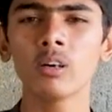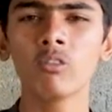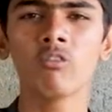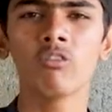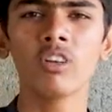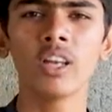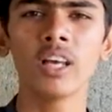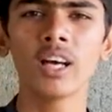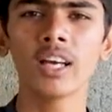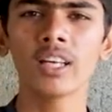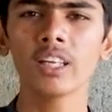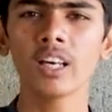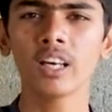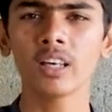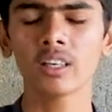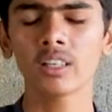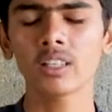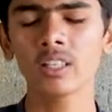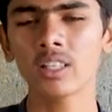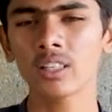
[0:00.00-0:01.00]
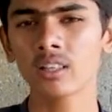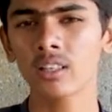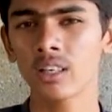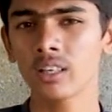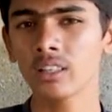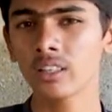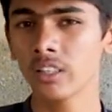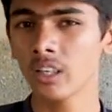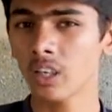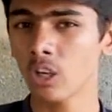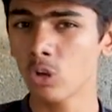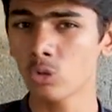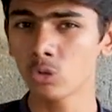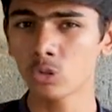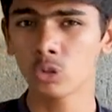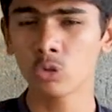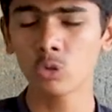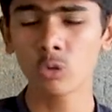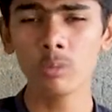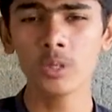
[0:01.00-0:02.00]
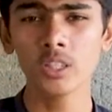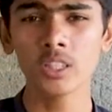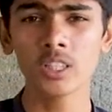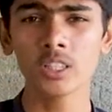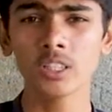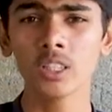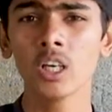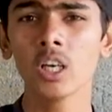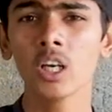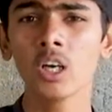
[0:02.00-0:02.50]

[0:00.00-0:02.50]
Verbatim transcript: विला या घर या हाउस कोई भी चीज़